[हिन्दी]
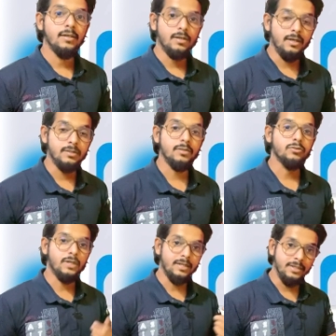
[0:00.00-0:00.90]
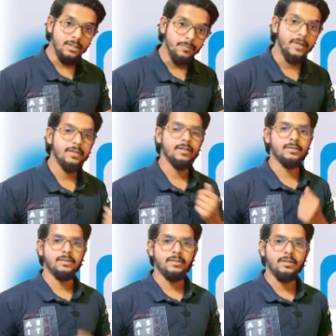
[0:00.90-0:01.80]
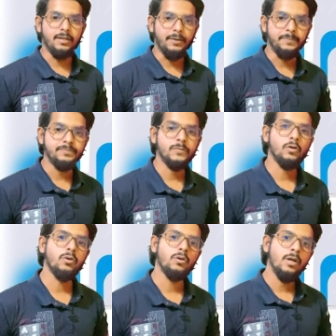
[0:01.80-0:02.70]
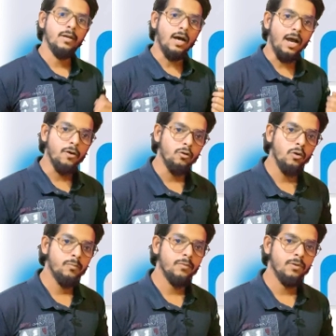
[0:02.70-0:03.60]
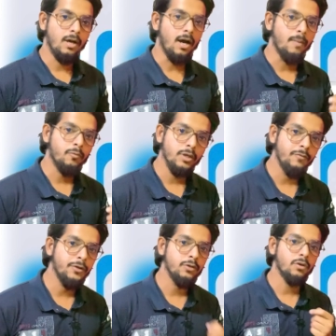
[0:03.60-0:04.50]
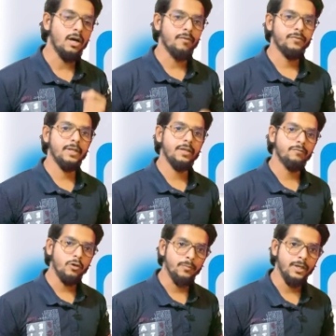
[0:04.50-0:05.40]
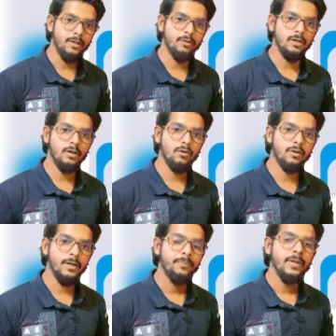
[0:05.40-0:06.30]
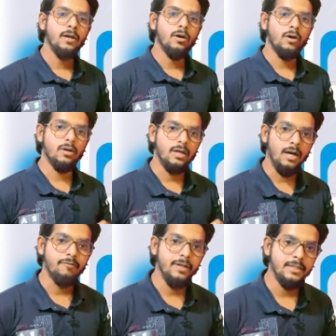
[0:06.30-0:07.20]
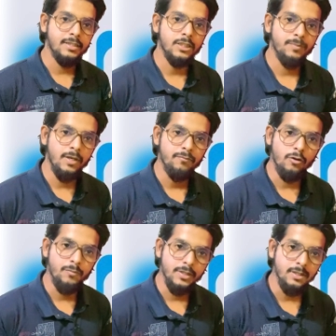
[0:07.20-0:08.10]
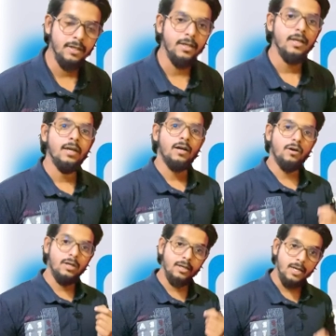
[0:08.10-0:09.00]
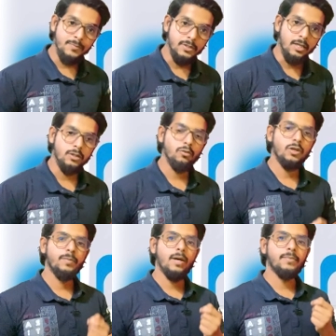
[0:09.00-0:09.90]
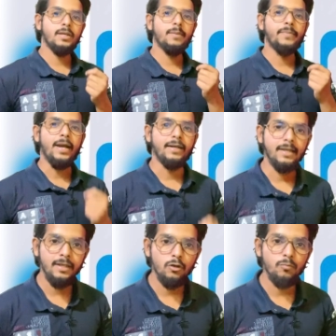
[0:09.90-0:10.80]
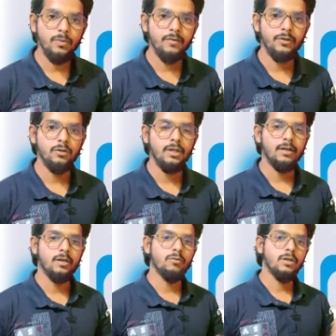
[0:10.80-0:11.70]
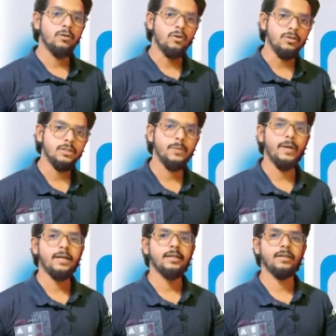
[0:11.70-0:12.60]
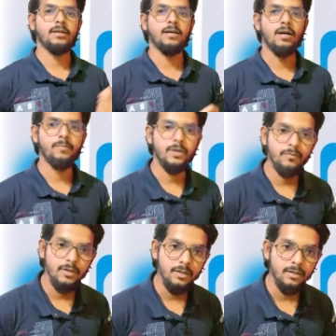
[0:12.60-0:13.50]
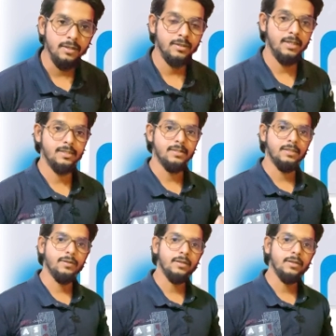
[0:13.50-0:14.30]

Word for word: कर उसका ट्रीटमेंट कर सकते हैं तो आई होप आपको ये वीडियो काफ़ी इन्फॉर्मेटिव लगा होगा और काफ़ी अच्छी इसमें इन्फॉर्मेशन है और अगर आप चाहते हो कि मैं आपके लिए बैक्टीरिया के ऊपर वीडियो लेकर आऊँ कि कौन से बैक्टीरिया कहाँ पर वर्क करते हैं जैसे